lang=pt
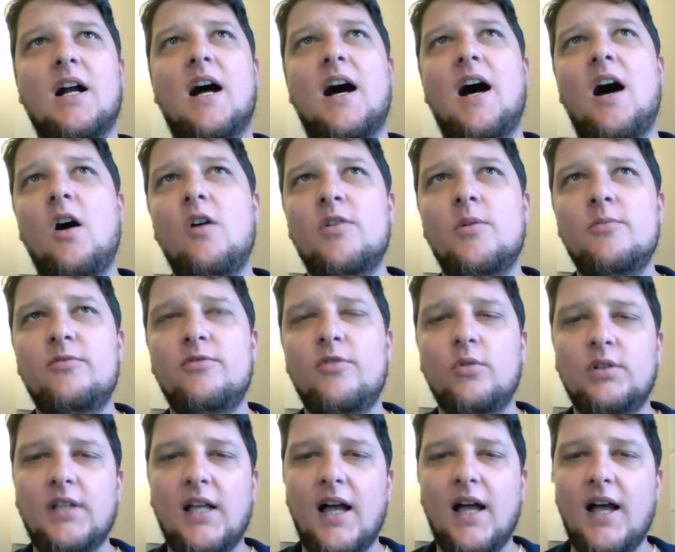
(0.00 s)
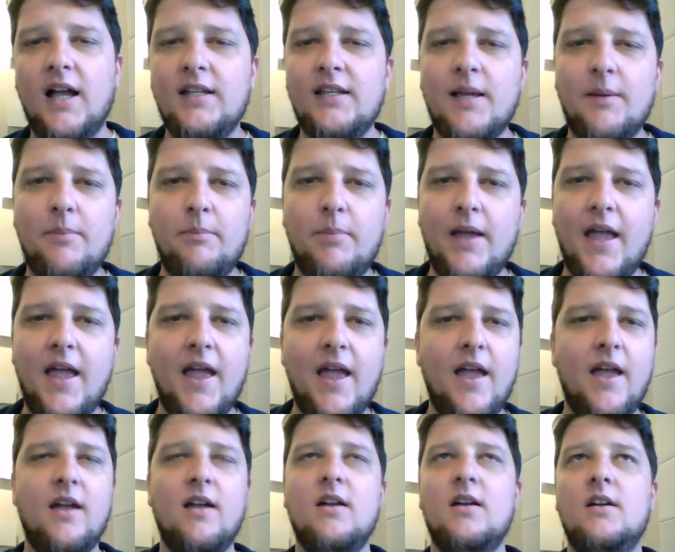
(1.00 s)
o carro, vamos voltar aí a
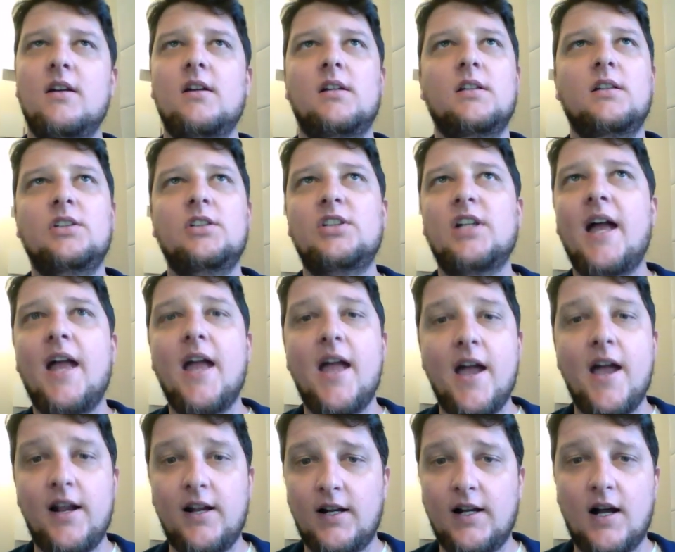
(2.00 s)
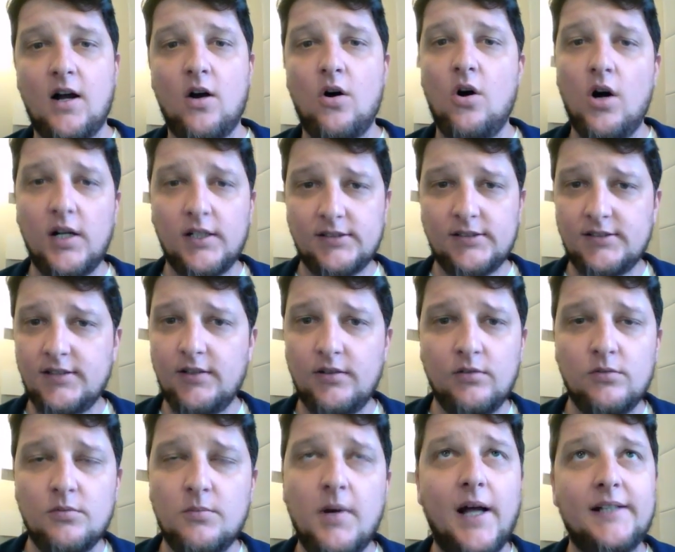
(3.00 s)
pé e já era, carroça
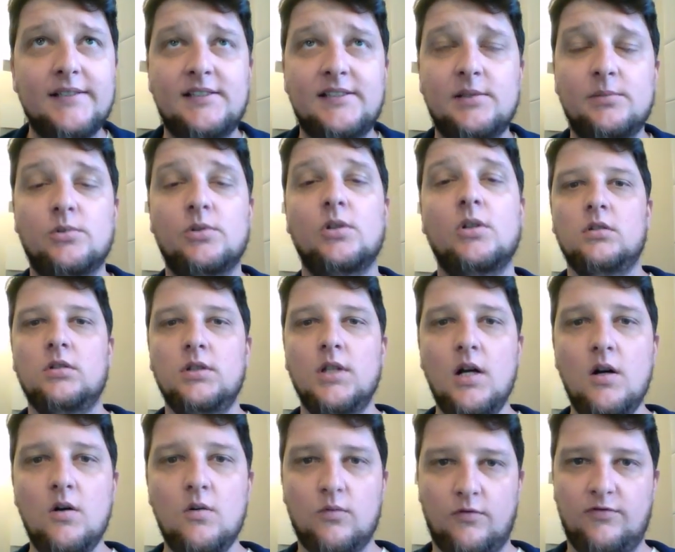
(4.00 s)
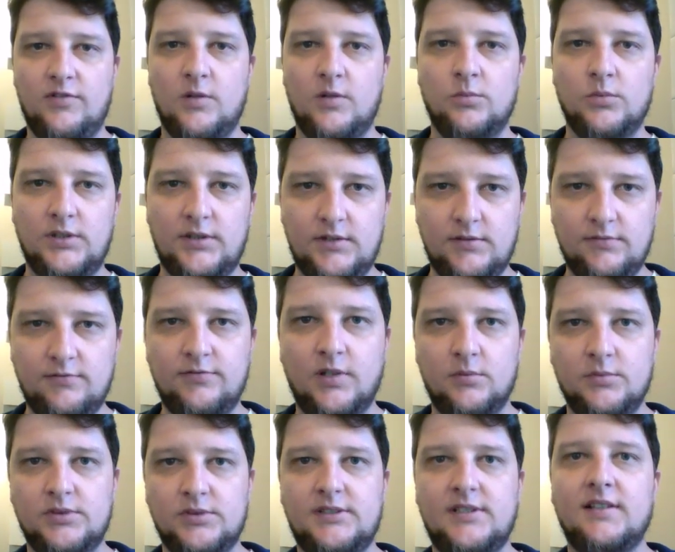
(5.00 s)
no máximo. Não, vamos,
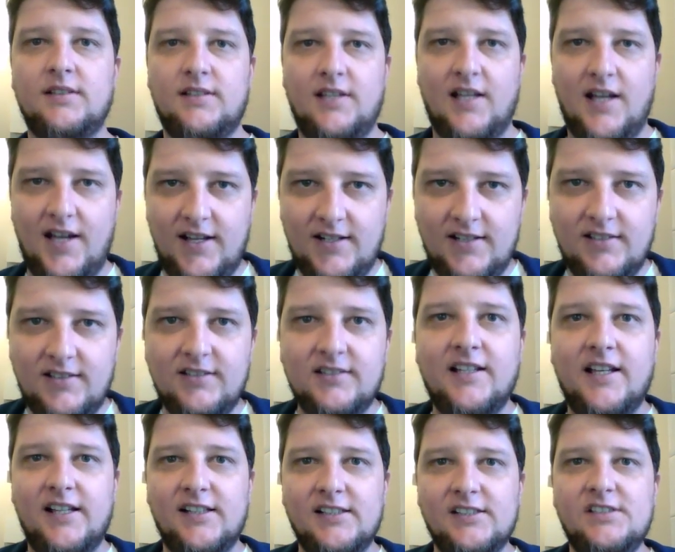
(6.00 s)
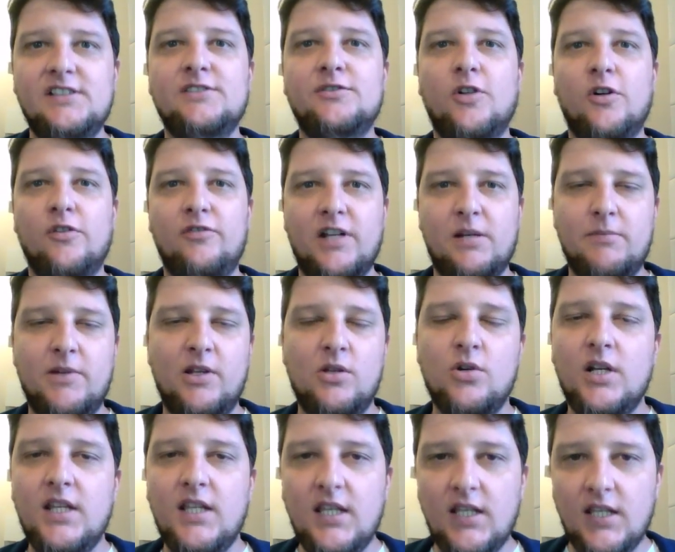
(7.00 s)
vamos tentar né, desenvolver
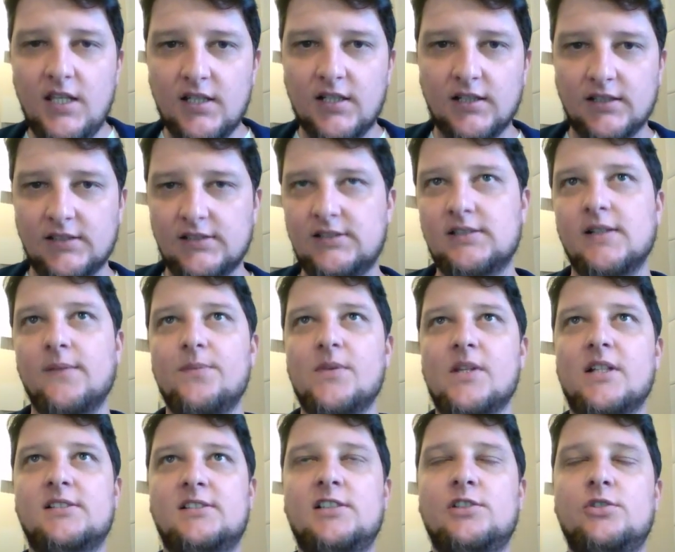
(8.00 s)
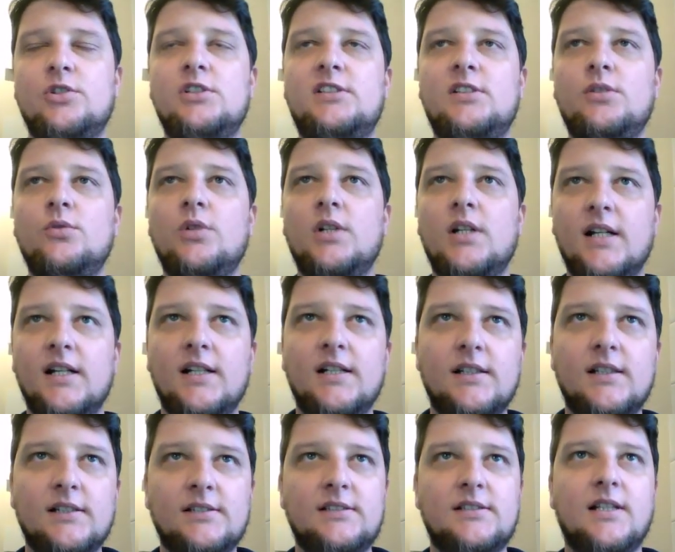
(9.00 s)
melhorias, cinto de
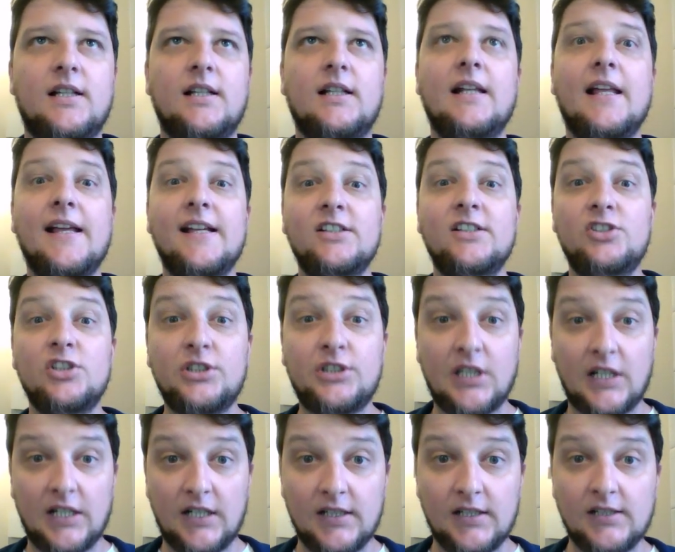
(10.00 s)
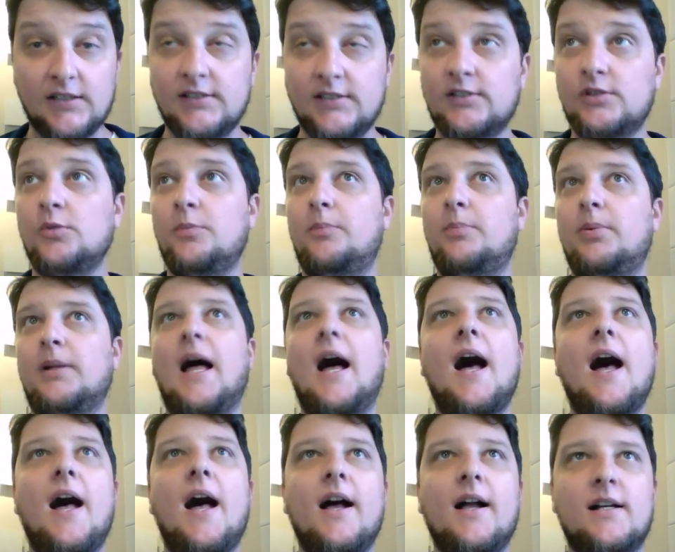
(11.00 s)
segurança, leis de trânsito,
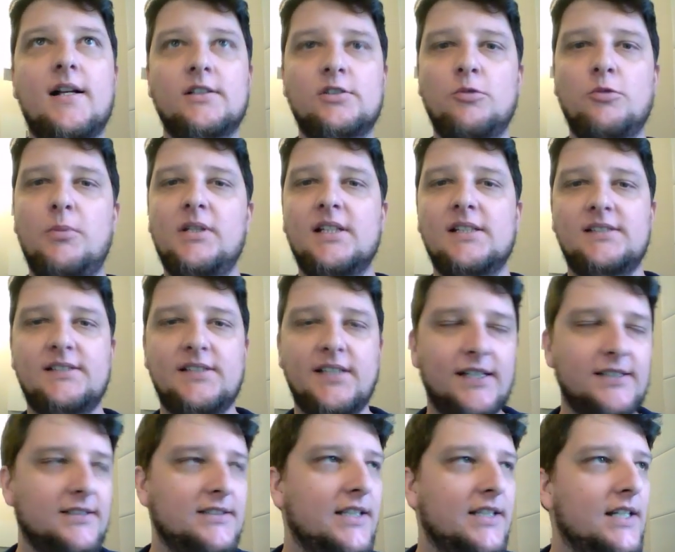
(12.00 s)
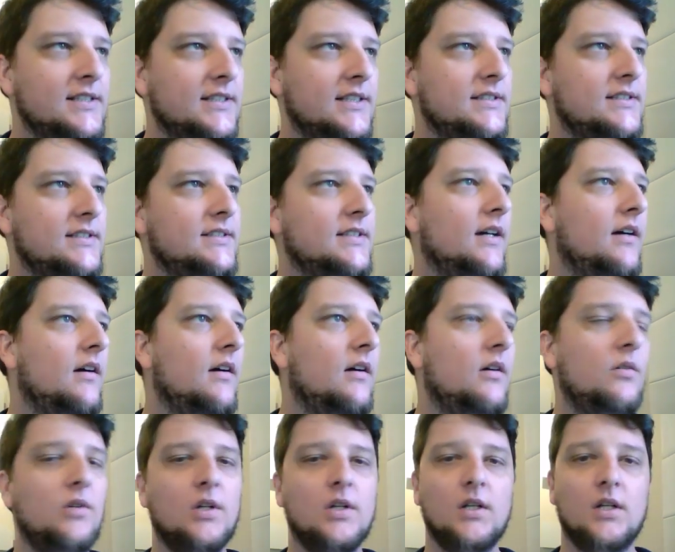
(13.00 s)
placas, obedecer à
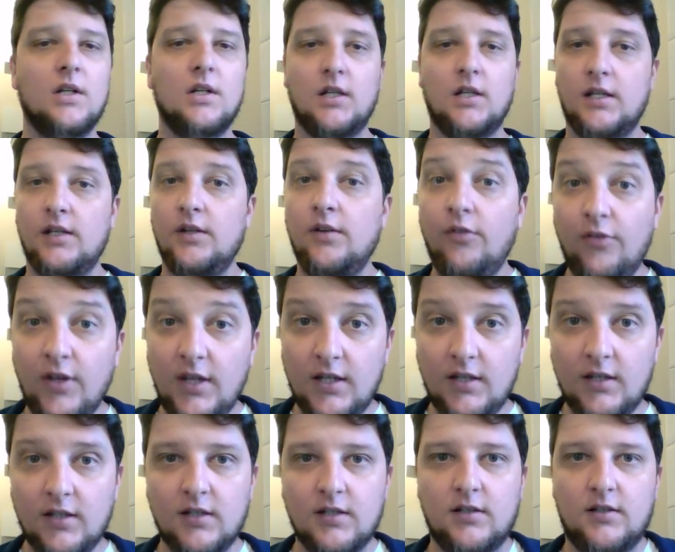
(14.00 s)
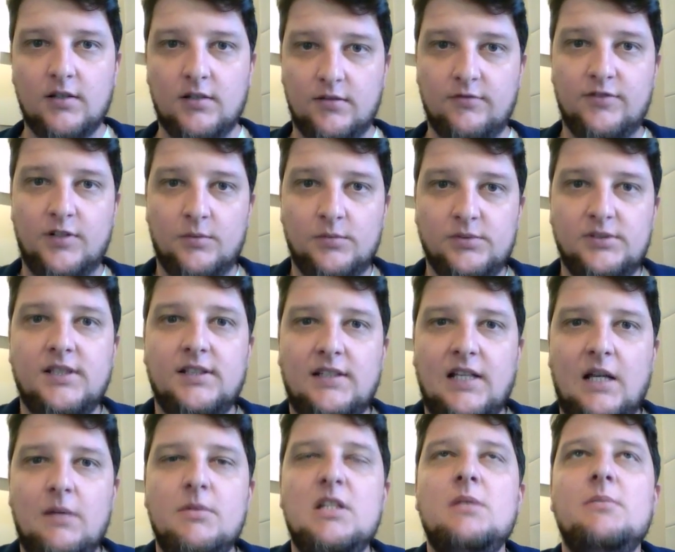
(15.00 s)
sinalização, enfim, vamos
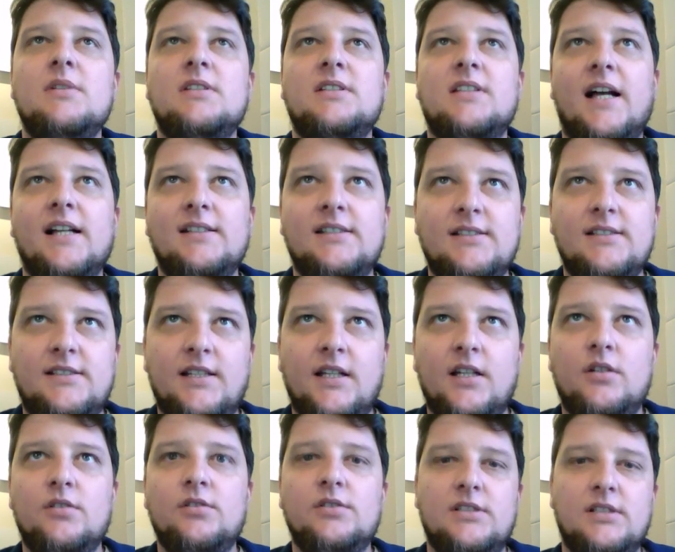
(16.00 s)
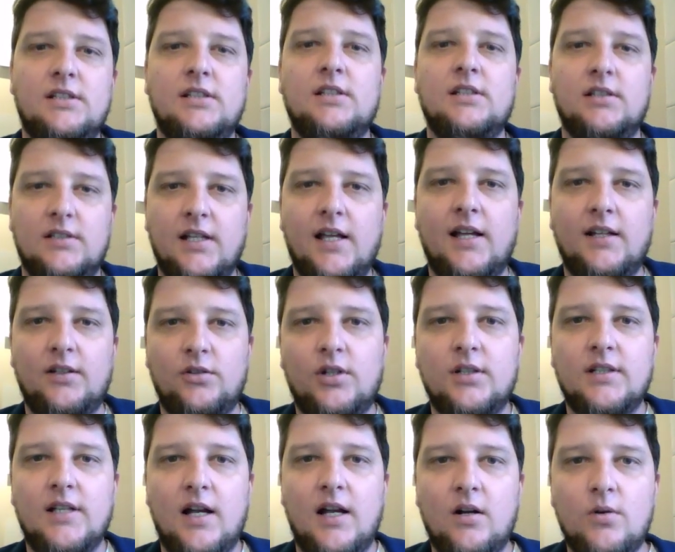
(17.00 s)
tentar minimizar esses erros e né,
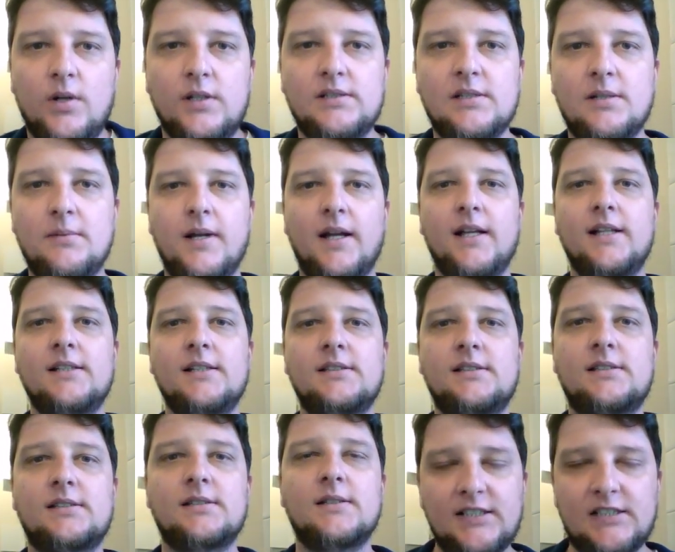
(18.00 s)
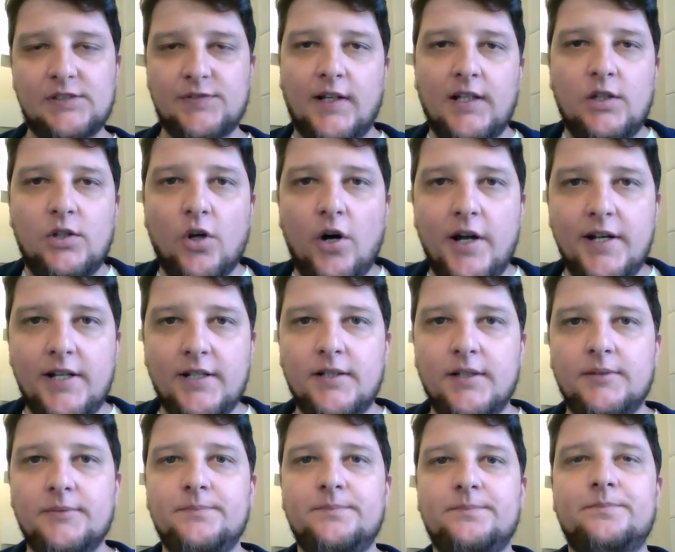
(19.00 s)
tornar a coisa mais satisfatória,
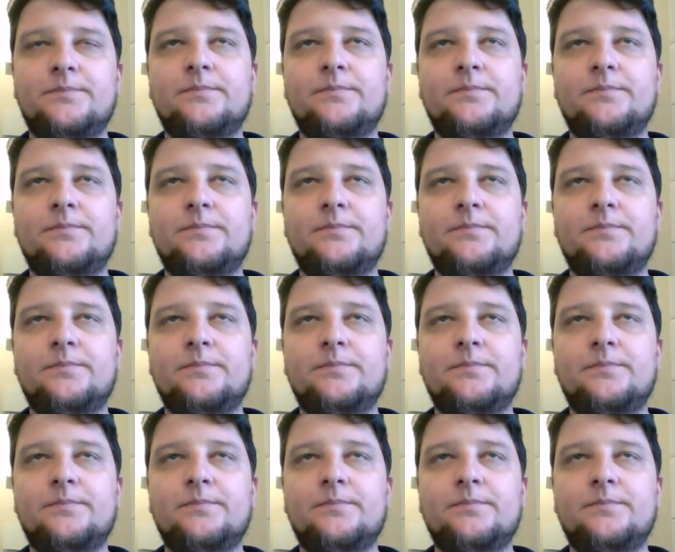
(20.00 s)
né?